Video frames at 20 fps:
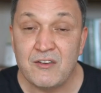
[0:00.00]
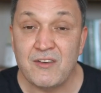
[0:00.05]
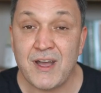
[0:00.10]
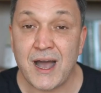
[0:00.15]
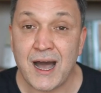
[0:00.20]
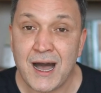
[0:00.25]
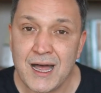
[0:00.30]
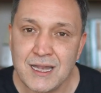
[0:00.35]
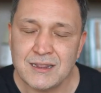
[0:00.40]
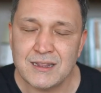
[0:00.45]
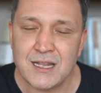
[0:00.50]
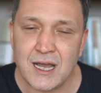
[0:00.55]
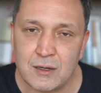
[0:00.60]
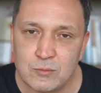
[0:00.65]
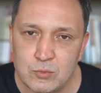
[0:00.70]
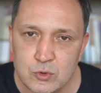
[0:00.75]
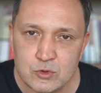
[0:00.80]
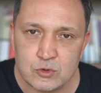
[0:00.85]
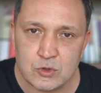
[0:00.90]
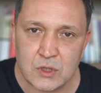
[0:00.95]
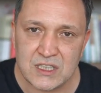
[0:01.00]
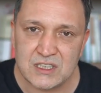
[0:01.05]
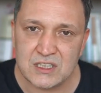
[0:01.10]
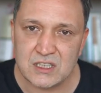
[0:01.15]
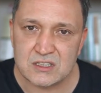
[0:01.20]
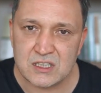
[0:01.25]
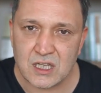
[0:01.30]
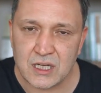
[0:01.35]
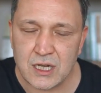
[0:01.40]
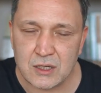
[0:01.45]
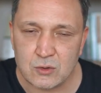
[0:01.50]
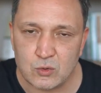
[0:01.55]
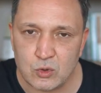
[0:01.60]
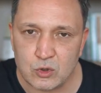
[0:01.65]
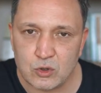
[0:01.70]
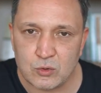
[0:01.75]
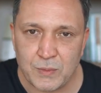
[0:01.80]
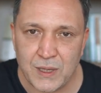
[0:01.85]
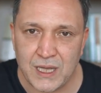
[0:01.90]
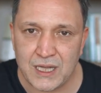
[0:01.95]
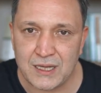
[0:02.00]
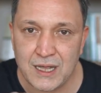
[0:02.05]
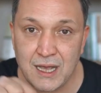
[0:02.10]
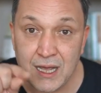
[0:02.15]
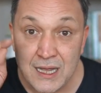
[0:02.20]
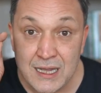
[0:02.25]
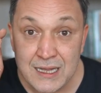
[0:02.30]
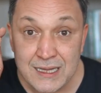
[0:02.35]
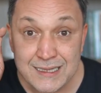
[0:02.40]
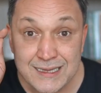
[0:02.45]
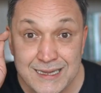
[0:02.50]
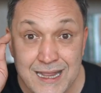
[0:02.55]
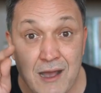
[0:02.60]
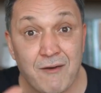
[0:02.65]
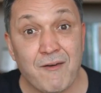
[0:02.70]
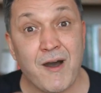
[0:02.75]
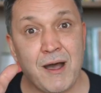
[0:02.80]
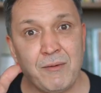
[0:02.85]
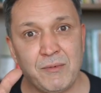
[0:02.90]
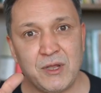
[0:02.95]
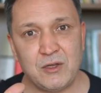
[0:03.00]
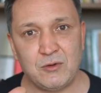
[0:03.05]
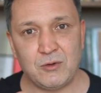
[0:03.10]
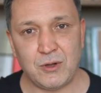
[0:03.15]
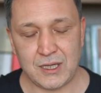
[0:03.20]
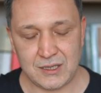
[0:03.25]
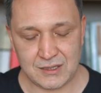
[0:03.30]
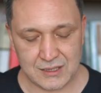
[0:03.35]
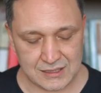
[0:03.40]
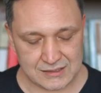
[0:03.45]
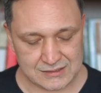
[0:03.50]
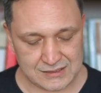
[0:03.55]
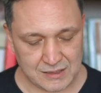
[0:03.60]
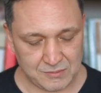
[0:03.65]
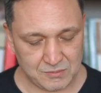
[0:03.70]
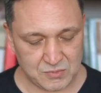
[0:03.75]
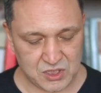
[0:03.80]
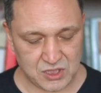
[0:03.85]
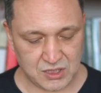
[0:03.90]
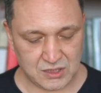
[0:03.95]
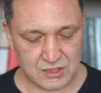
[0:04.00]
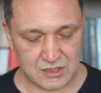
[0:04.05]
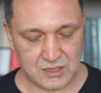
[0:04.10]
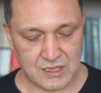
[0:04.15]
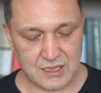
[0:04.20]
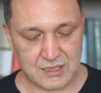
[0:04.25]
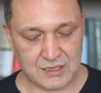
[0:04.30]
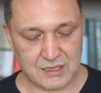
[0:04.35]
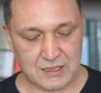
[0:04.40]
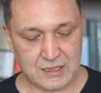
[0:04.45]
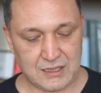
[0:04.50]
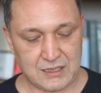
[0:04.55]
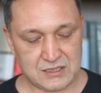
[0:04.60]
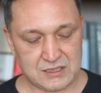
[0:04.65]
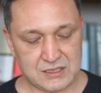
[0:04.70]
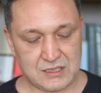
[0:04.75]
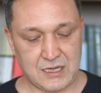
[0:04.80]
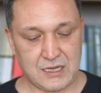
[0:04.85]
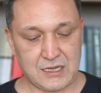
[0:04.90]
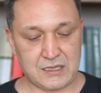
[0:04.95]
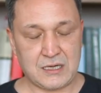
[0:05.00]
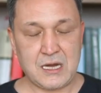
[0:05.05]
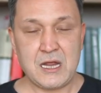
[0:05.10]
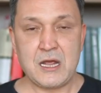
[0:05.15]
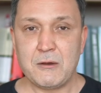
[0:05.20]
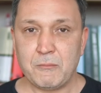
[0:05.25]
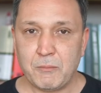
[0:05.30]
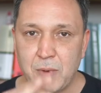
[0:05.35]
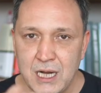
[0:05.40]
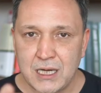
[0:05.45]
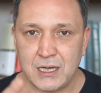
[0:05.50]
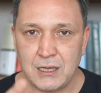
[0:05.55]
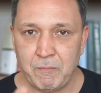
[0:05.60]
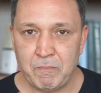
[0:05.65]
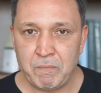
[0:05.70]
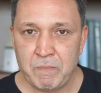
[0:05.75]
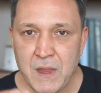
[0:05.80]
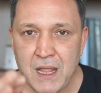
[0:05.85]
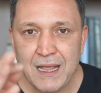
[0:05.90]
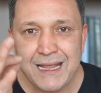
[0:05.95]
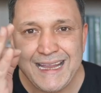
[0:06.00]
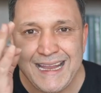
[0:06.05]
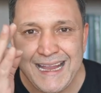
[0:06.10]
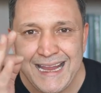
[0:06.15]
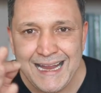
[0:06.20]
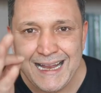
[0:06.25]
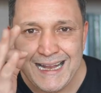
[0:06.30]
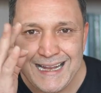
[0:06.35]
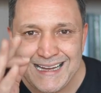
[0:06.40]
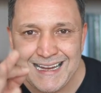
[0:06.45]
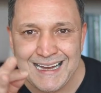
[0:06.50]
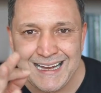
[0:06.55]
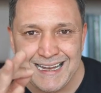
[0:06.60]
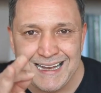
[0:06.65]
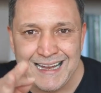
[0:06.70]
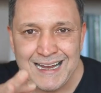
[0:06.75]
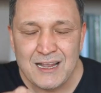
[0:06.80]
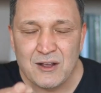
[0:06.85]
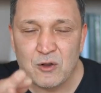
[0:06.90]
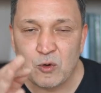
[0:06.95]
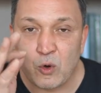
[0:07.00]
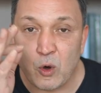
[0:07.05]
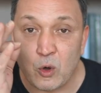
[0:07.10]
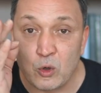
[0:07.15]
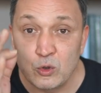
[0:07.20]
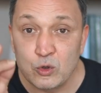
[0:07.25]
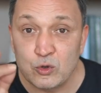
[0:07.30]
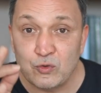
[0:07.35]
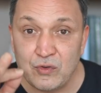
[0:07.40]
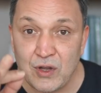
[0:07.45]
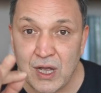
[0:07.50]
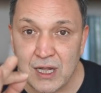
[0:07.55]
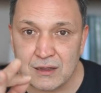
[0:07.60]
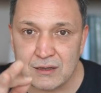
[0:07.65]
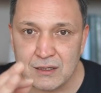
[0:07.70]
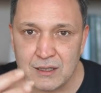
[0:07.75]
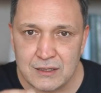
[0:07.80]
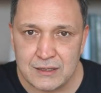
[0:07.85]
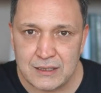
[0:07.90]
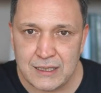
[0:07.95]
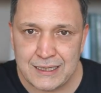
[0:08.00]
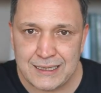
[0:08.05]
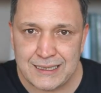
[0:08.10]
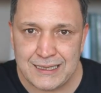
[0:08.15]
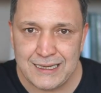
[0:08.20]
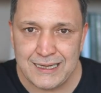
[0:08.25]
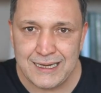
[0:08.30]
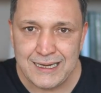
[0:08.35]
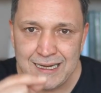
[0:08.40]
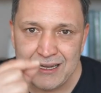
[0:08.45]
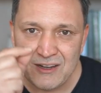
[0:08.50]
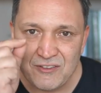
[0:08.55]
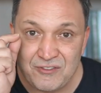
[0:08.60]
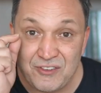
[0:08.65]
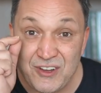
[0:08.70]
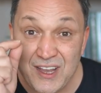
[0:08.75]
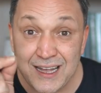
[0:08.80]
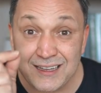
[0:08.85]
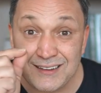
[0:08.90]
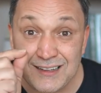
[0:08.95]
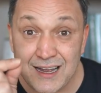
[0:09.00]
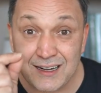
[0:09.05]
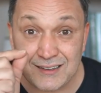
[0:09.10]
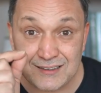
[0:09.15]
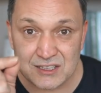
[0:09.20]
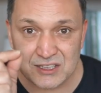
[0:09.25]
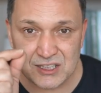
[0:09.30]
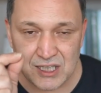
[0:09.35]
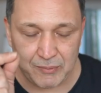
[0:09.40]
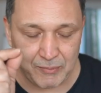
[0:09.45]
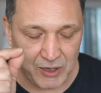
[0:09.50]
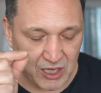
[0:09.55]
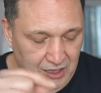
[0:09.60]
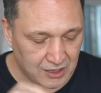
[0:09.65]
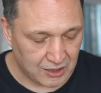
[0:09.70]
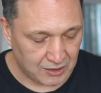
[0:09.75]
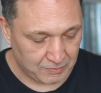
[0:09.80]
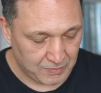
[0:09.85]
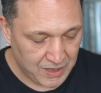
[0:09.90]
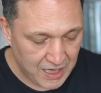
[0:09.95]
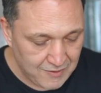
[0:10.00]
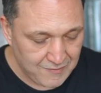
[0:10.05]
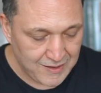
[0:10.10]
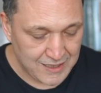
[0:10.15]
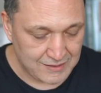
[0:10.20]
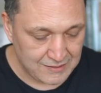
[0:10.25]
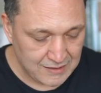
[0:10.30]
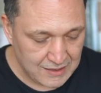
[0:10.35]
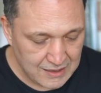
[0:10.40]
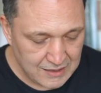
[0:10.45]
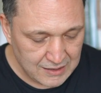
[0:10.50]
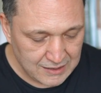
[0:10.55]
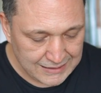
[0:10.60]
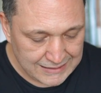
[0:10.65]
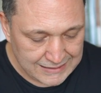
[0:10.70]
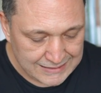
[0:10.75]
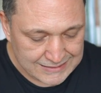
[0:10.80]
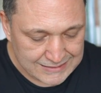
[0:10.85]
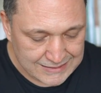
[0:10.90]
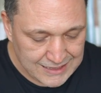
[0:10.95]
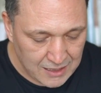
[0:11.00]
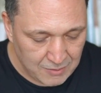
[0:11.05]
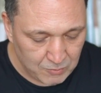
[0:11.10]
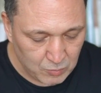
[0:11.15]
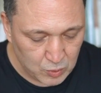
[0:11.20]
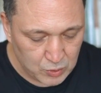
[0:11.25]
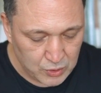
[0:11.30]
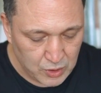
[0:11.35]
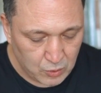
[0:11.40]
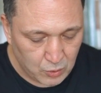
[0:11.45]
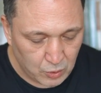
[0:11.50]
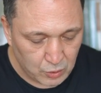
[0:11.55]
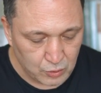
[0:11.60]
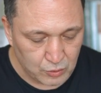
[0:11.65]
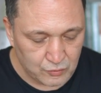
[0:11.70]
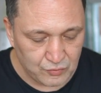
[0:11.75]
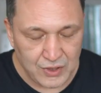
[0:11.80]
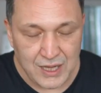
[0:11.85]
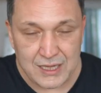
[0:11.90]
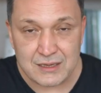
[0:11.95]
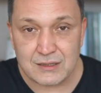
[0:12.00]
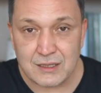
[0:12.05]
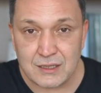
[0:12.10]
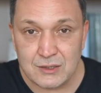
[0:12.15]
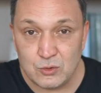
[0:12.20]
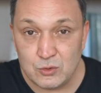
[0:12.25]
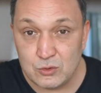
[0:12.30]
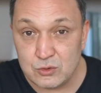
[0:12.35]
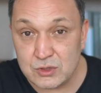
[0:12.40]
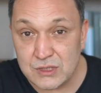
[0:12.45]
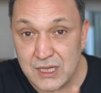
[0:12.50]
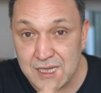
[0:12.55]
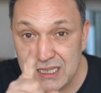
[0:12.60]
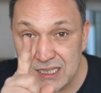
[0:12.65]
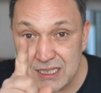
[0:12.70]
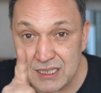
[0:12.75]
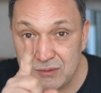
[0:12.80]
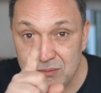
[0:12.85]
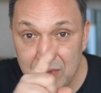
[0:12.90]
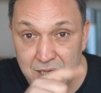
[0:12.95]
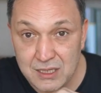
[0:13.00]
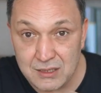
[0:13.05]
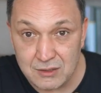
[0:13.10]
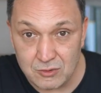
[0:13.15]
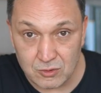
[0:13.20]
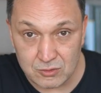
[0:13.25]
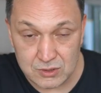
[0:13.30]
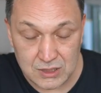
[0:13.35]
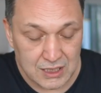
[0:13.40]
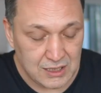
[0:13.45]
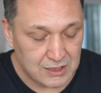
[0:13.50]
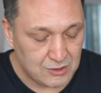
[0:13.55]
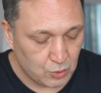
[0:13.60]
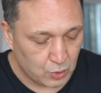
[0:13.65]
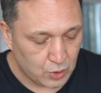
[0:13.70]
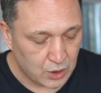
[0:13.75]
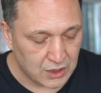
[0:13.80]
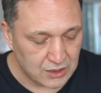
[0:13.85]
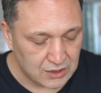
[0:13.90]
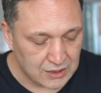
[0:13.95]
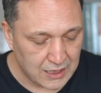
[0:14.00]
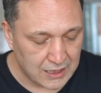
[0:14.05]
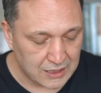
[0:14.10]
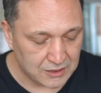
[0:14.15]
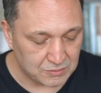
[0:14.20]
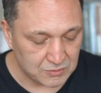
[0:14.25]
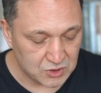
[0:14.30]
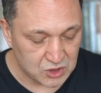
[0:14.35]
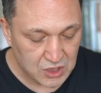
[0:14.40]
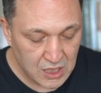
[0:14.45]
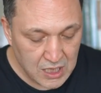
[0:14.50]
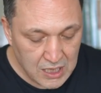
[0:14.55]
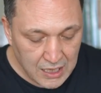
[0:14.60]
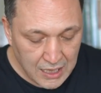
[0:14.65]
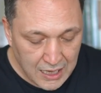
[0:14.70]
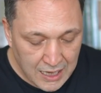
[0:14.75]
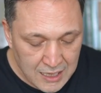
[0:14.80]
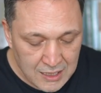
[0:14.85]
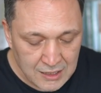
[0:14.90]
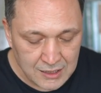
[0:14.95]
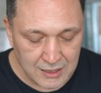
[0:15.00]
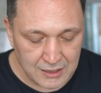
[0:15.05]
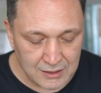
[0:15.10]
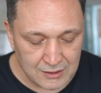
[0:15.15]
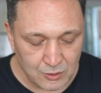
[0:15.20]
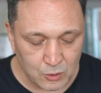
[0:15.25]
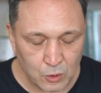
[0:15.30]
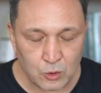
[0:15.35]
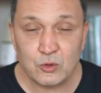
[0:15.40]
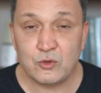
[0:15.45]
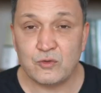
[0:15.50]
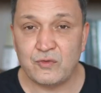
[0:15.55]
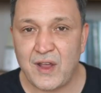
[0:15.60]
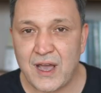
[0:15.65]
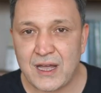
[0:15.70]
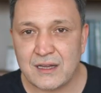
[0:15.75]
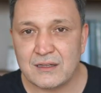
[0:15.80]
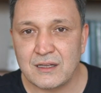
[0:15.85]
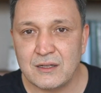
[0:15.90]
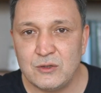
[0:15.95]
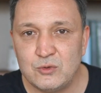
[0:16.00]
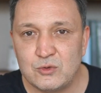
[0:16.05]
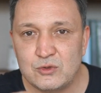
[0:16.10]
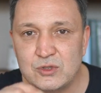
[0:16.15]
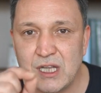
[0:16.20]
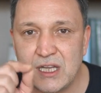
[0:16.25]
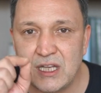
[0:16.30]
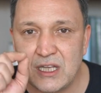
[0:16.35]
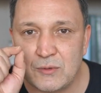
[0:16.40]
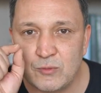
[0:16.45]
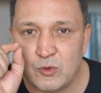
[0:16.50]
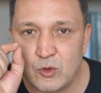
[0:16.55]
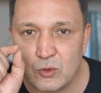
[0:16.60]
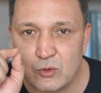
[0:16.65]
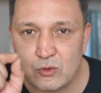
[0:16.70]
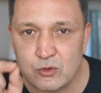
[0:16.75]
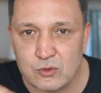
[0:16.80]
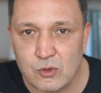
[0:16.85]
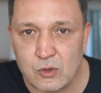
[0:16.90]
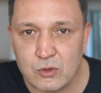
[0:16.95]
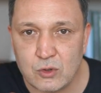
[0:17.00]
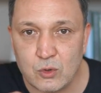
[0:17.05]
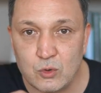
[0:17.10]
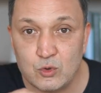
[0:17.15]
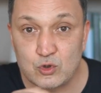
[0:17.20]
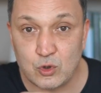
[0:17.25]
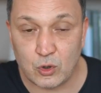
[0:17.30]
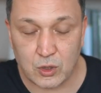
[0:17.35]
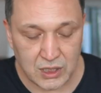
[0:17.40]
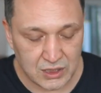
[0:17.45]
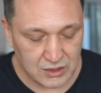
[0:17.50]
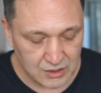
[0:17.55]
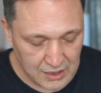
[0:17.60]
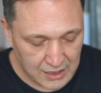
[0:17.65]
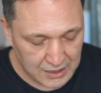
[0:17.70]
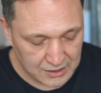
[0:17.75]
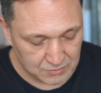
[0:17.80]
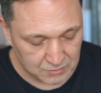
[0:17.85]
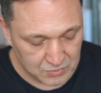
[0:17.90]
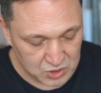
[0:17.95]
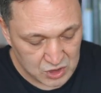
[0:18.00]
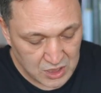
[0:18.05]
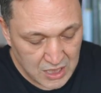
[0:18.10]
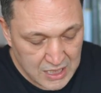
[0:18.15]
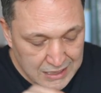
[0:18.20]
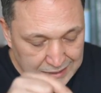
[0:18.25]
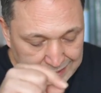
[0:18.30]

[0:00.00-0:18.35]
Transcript: ve hatta bu sürece çanak tutmaya da devam ediyor enteresan bir şekilde arkadaşlar. Bakın il il konut fiyatlarındaki fiyat artışına bakalım. Evet İstanbul'da konut fiyatları %27.7 oranında artmış. Ankara'da konut fiyatları %29.3 oranında artmış.